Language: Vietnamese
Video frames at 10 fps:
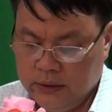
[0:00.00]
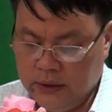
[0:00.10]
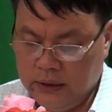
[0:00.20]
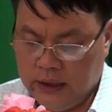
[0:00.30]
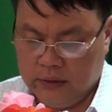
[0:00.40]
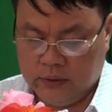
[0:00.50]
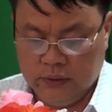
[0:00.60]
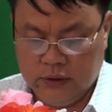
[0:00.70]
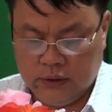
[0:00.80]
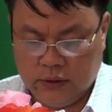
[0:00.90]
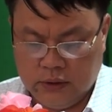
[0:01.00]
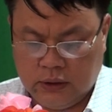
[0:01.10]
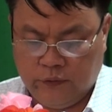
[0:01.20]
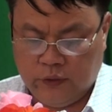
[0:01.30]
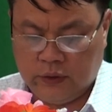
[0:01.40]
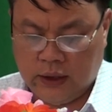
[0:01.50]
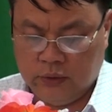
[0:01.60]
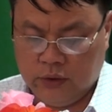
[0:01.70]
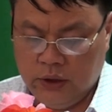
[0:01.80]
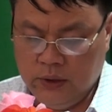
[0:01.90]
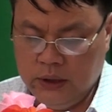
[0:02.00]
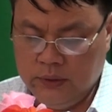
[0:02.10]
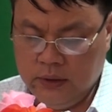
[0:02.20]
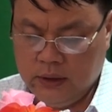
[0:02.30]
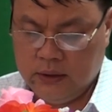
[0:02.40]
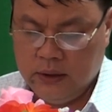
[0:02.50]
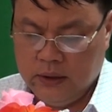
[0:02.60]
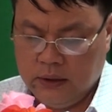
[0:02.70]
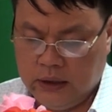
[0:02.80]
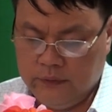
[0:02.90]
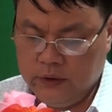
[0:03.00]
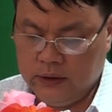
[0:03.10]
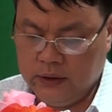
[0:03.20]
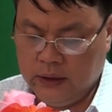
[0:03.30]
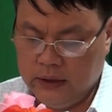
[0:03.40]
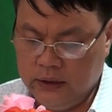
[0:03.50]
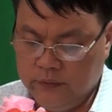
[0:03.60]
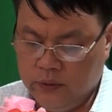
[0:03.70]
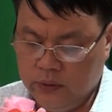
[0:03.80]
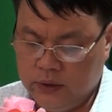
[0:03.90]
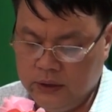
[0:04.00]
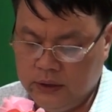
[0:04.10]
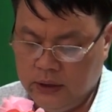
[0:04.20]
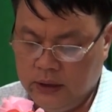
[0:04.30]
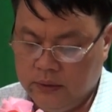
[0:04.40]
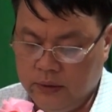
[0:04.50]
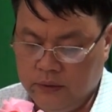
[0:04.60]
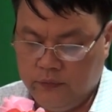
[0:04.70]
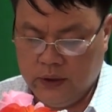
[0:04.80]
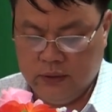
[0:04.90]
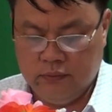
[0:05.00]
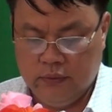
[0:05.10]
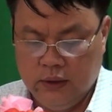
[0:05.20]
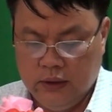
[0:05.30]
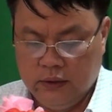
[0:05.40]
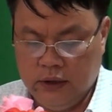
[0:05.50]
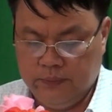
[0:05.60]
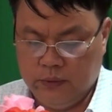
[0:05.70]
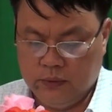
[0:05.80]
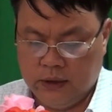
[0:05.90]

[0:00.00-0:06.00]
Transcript: chỉ đạo tổ chức tốt các phong trào thi đua yêu nước gắn với thực hiện nhiệm vụ chính trị của địa phương, tiếp tục